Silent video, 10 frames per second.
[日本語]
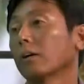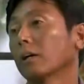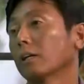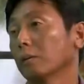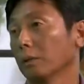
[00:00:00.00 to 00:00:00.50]
か
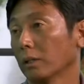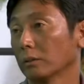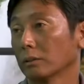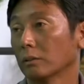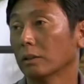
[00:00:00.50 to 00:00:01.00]
らないか
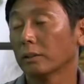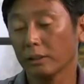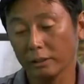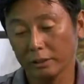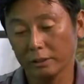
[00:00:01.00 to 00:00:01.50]
なだ
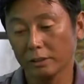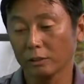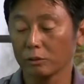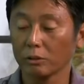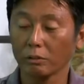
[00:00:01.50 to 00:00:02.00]
から
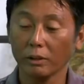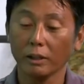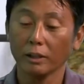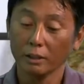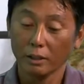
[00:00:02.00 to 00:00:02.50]
キッズアットゥで
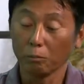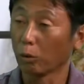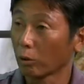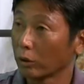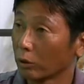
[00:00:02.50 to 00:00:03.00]
は
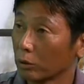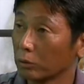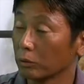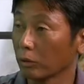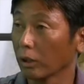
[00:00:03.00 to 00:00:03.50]
ボルケの
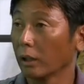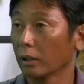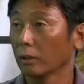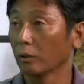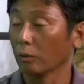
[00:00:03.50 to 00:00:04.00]
ルームとか
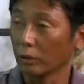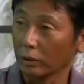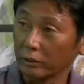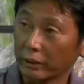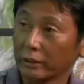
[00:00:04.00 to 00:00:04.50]
音
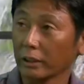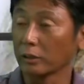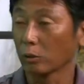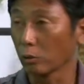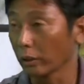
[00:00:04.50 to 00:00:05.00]
楽できたり
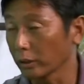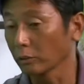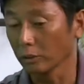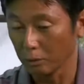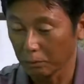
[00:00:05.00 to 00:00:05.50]
外で遊
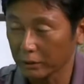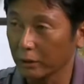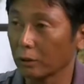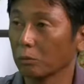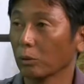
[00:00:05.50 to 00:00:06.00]
んだり
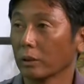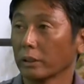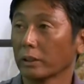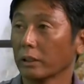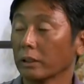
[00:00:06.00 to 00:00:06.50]
バスケットボールでき
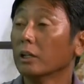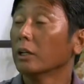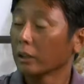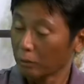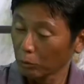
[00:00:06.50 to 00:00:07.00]
たり、う
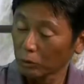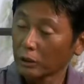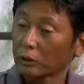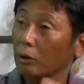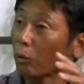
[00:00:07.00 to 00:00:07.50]
ん、でも
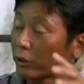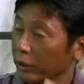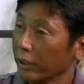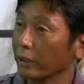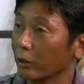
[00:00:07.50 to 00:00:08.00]
それは大
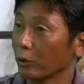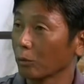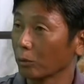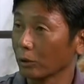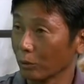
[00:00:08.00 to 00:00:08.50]
きなエネルギーを
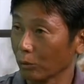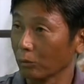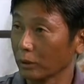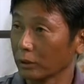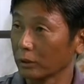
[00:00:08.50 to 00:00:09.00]
持ってる子ど
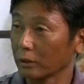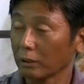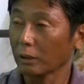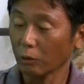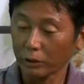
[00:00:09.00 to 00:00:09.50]
もたち、だか
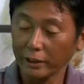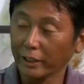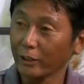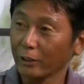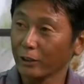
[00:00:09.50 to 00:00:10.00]
ら大きな
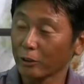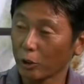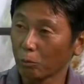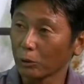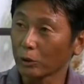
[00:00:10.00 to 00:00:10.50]

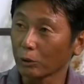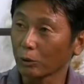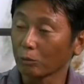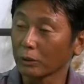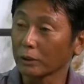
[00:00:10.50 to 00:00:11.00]
エネルギーを持ってる子
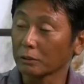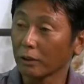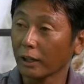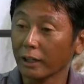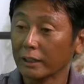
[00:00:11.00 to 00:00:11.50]
どもたち
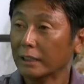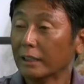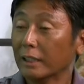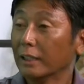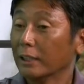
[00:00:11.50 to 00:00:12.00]
は、
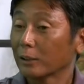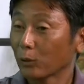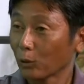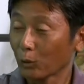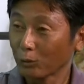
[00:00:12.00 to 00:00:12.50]
そ
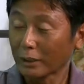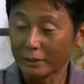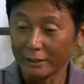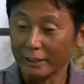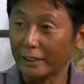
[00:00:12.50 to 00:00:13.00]
ういう子どもた
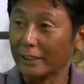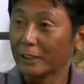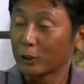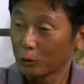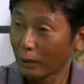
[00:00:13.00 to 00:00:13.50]
ちに
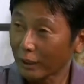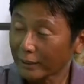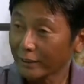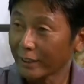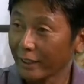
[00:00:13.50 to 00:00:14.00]
座ら
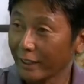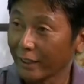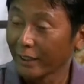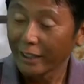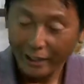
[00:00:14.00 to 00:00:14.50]
せて
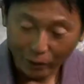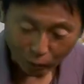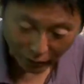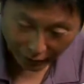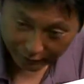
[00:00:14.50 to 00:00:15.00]
絵を
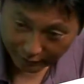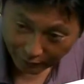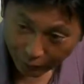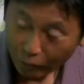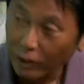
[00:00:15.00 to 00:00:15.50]
描かした
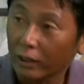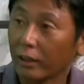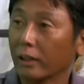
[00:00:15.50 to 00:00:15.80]
りとか、